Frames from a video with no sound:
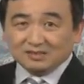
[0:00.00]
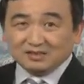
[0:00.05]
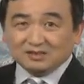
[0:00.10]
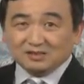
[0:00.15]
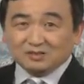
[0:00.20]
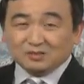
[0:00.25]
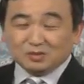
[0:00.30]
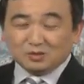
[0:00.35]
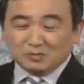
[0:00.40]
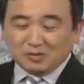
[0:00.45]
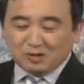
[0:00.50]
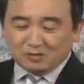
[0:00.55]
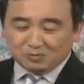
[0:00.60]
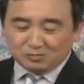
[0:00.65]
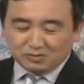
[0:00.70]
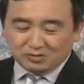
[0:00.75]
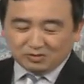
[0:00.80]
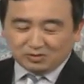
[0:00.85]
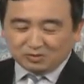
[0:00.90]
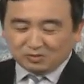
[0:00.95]
对吧？我
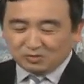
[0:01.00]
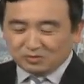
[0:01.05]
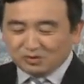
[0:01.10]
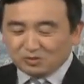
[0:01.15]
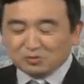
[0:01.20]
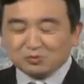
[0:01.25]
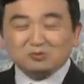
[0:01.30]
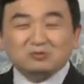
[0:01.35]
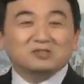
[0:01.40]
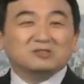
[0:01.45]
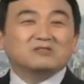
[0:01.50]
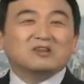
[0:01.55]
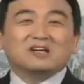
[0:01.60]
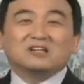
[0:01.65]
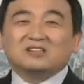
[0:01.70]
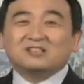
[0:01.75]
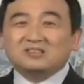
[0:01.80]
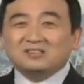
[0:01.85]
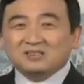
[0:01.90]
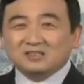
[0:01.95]
觉得就是有时候文化
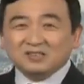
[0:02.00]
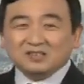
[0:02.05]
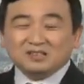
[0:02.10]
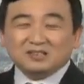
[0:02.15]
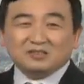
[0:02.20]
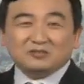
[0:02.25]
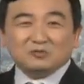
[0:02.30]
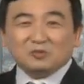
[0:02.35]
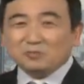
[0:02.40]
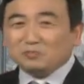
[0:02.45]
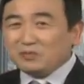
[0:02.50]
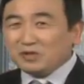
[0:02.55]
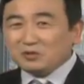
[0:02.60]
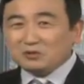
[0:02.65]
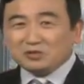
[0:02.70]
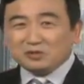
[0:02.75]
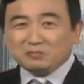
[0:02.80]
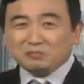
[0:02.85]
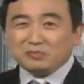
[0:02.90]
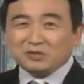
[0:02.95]
人，我没有
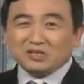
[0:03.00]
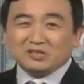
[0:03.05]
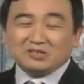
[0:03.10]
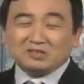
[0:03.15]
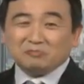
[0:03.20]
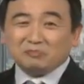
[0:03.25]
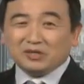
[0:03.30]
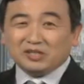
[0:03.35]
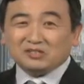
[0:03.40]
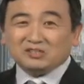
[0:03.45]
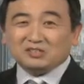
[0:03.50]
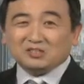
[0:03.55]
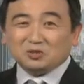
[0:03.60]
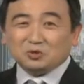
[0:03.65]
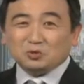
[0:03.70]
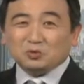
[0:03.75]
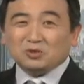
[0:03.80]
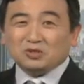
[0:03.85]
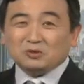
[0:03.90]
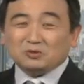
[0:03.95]
什么别的别的可
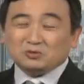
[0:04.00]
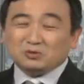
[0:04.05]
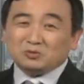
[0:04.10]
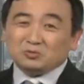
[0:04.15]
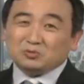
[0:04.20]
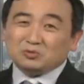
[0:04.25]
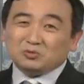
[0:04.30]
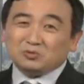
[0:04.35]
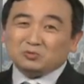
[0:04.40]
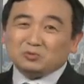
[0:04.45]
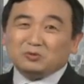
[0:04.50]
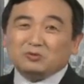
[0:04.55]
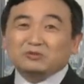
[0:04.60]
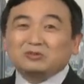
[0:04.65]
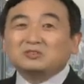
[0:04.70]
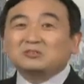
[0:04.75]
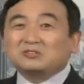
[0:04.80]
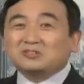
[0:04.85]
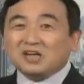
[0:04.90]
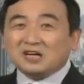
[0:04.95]
说了，我就我
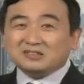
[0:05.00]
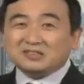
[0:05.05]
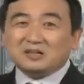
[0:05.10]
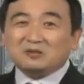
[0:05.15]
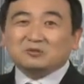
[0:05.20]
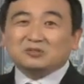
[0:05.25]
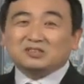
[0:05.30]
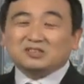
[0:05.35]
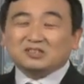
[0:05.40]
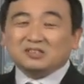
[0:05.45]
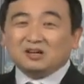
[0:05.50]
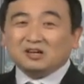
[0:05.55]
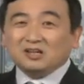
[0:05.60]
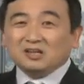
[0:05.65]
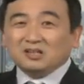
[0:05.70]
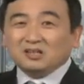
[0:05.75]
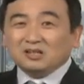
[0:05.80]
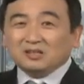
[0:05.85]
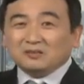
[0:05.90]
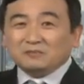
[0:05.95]
就刚才我提到。
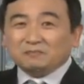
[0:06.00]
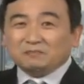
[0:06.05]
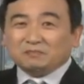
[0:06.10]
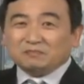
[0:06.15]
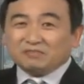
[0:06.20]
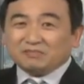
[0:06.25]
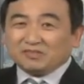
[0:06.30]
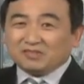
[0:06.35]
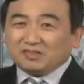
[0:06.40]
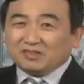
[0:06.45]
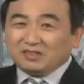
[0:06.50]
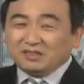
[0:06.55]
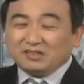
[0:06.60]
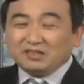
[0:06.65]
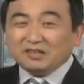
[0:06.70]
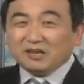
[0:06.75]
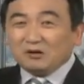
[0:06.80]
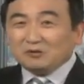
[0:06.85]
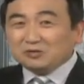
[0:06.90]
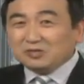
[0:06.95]
你
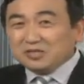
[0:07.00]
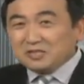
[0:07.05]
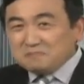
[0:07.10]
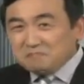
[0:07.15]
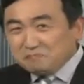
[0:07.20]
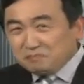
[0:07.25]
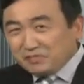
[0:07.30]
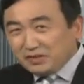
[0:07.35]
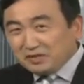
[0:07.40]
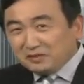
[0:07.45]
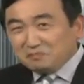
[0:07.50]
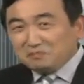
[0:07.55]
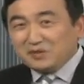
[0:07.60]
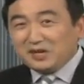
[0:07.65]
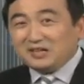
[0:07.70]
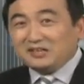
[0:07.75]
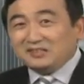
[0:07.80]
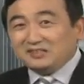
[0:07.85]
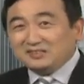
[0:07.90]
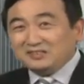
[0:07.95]
要认明
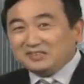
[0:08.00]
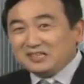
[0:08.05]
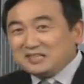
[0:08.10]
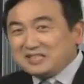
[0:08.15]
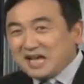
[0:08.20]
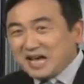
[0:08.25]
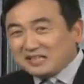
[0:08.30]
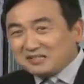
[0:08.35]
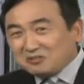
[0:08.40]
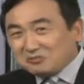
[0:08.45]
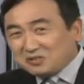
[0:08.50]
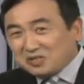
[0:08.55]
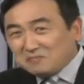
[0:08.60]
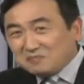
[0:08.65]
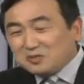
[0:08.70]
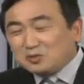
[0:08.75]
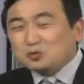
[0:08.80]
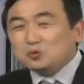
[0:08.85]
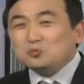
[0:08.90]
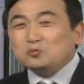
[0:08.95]
白，人家就这
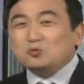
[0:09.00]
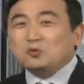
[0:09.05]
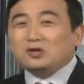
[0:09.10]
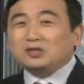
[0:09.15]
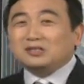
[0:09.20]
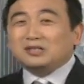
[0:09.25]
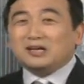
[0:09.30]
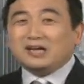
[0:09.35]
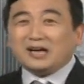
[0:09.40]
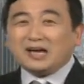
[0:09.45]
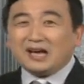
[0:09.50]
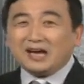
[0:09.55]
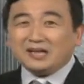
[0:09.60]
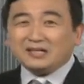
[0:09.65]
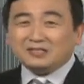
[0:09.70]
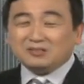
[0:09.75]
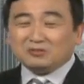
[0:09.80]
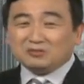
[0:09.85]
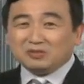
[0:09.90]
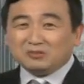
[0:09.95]
么做的，还
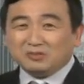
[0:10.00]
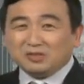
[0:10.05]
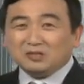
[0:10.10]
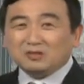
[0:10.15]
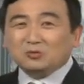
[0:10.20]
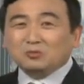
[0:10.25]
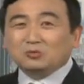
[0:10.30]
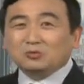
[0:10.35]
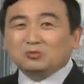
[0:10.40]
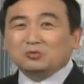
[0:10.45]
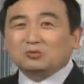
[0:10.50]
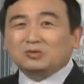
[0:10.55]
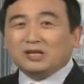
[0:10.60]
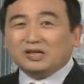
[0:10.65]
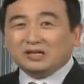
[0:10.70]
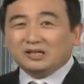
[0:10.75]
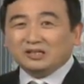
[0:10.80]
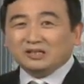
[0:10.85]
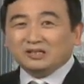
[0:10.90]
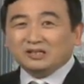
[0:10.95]
有什么漏洞嘞？
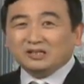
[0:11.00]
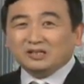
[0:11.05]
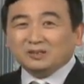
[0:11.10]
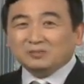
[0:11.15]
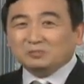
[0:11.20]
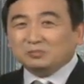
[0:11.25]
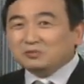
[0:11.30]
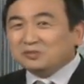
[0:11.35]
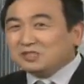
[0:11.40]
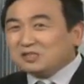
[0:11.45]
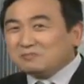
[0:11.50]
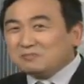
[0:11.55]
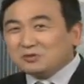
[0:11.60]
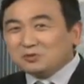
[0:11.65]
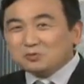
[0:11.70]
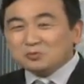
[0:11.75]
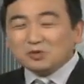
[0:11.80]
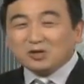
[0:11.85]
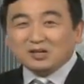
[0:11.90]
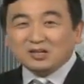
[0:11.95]
不这么
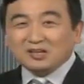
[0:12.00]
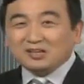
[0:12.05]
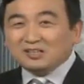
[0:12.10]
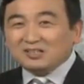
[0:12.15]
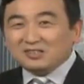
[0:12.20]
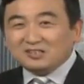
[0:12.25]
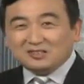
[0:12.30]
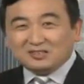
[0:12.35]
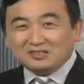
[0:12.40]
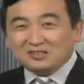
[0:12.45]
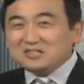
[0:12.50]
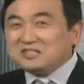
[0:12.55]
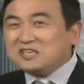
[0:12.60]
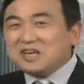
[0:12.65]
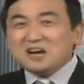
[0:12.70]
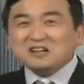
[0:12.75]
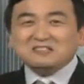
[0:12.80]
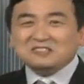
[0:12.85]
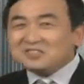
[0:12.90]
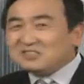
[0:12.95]
做，人
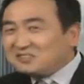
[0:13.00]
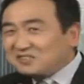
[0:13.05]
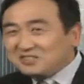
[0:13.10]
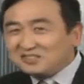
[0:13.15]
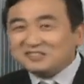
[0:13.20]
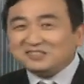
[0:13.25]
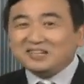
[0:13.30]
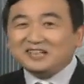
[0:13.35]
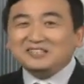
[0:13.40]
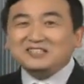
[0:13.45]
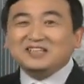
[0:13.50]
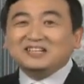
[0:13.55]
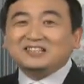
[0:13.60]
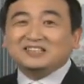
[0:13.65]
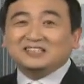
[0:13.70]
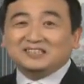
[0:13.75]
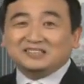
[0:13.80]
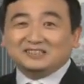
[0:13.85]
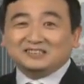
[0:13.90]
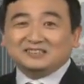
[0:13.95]
央视是人家
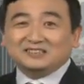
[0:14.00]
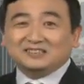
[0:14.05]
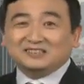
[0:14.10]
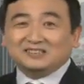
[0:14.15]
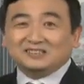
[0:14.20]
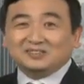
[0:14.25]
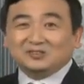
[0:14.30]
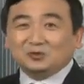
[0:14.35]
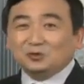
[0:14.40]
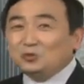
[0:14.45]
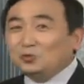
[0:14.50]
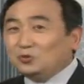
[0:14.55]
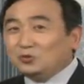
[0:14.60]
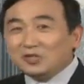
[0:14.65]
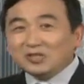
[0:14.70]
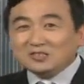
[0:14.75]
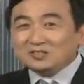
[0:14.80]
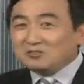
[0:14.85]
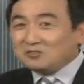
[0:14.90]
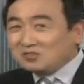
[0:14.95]
的，女
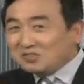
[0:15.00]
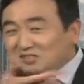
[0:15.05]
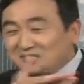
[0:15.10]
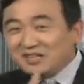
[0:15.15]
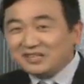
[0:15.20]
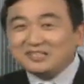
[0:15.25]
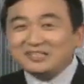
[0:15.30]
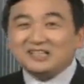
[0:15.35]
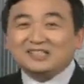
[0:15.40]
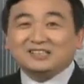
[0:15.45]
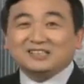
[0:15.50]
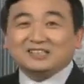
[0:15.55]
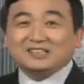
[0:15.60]
人都是人家的，